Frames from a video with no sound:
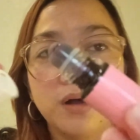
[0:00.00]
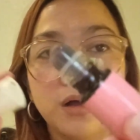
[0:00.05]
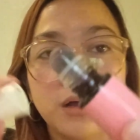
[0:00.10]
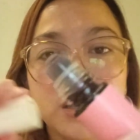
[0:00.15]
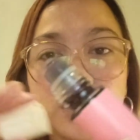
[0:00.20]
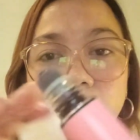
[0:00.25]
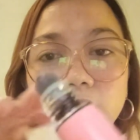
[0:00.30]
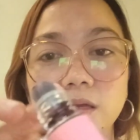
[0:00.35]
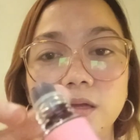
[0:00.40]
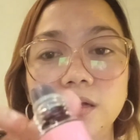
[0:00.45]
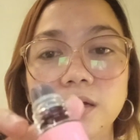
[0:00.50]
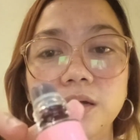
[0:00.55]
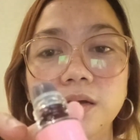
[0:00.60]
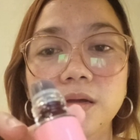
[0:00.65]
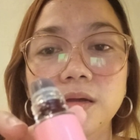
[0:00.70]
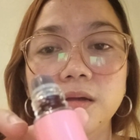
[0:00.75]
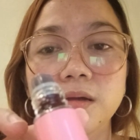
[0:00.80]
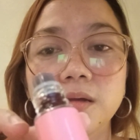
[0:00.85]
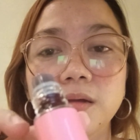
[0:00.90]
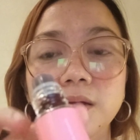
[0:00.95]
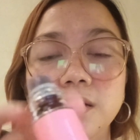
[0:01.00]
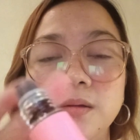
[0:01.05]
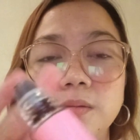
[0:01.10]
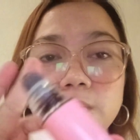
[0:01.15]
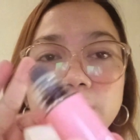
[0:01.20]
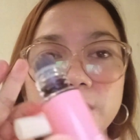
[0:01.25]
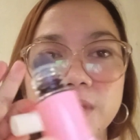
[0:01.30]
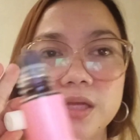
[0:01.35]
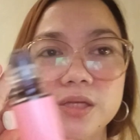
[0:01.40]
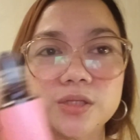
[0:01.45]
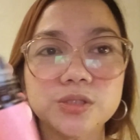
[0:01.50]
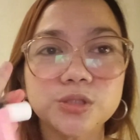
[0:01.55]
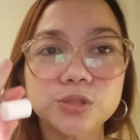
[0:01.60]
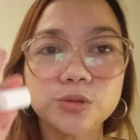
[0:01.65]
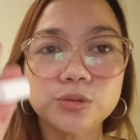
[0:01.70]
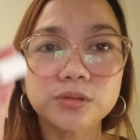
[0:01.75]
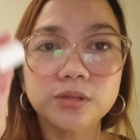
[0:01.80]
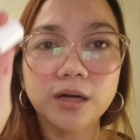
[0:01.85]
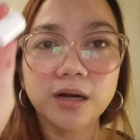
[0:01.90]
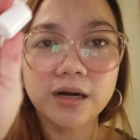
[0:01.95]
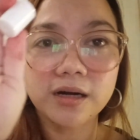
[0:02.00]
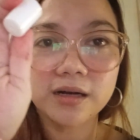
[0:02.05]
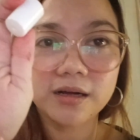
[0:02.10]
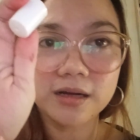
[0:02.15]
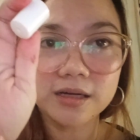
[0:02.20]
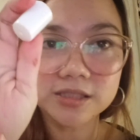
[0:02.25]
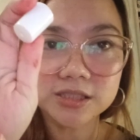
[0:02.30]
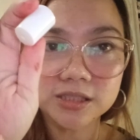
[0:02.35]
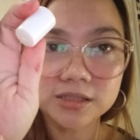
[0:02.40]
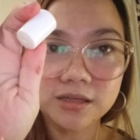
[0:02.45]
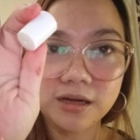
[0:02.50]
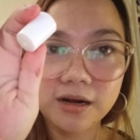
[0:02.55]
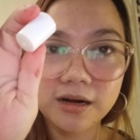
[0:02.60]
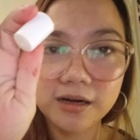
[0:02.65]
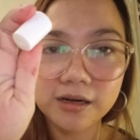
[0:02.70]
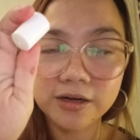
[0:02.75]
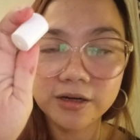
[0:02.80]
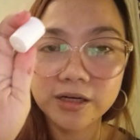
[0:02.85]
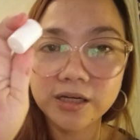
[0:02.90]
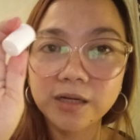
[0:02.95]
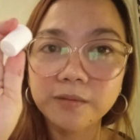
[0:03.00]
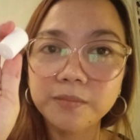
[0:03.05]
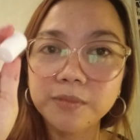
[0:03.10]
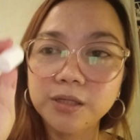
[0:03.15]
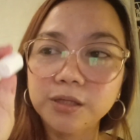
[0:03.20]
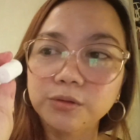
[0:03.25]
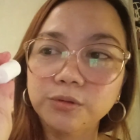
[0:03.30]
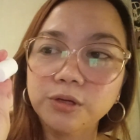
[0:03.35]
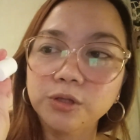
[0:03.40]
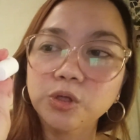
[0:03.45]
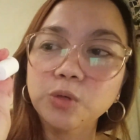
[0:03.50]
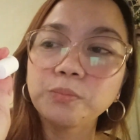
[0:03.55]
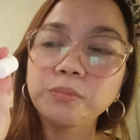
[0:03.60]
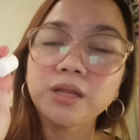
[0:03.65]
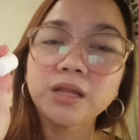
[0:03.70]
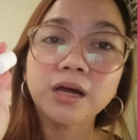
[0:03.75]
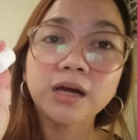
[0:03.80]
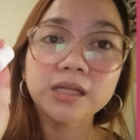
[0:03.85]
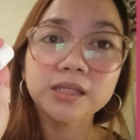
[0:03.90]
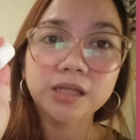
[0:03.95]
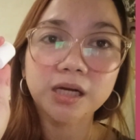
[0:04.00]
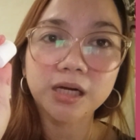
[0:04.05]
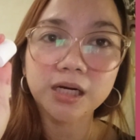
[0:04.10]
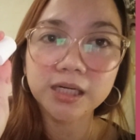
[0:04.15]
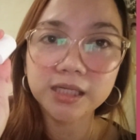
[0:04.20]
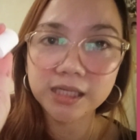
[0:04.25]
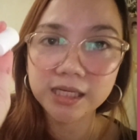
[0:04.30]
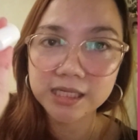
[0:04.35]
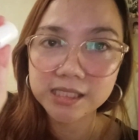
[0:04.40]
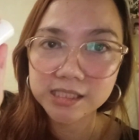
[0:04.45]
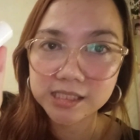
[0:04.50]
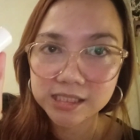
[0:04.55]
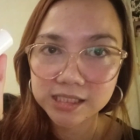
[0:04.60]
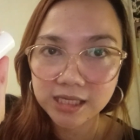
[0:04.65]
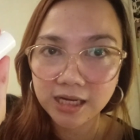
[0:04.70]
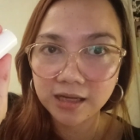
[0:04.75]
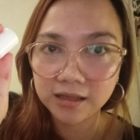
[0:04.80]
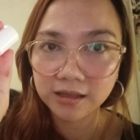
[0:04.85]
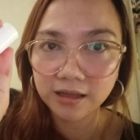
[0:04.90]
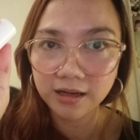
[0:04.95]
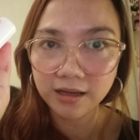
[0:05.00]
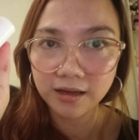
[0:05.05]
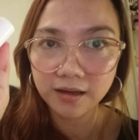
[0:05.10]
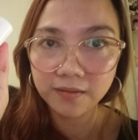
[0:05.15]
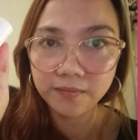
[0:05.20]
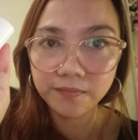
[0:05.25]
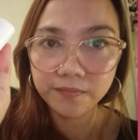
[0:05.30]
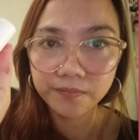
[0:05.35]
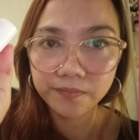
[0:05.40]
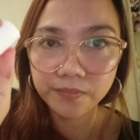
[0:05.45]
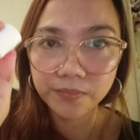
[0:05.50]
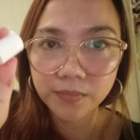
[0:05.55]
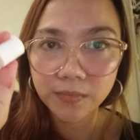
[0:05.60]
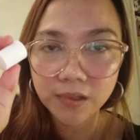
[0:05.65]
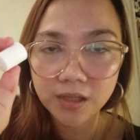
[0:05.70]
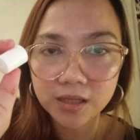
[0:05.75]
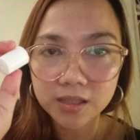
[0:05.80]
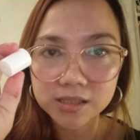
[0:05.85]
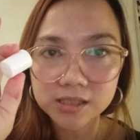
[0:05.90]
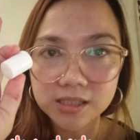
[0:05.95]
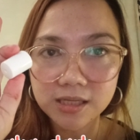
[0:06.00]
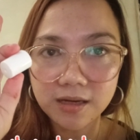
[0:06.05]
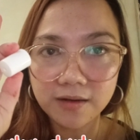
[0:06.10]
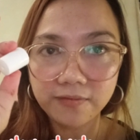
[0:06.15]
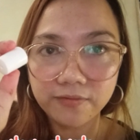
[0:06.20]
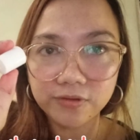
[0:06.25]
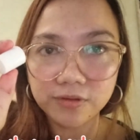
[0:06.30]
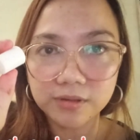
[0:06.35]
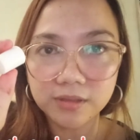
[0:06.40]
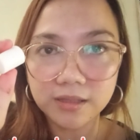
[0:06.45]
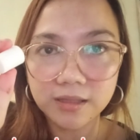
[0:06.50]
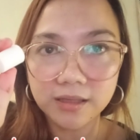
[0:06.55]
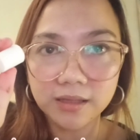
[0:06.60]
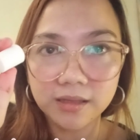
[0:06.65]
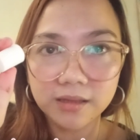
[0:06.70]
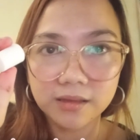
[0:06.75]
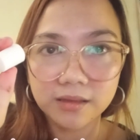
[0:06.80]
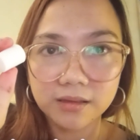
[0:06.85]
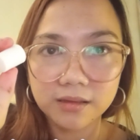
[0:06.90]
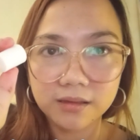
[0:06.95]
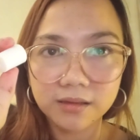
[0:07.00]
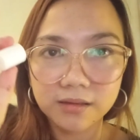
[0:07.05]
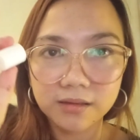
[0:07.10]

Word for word: Ay, Medyo dark nga siya. Darker naman to. Ito yung pinaka-darkest sa kanila. Si Aphrodite.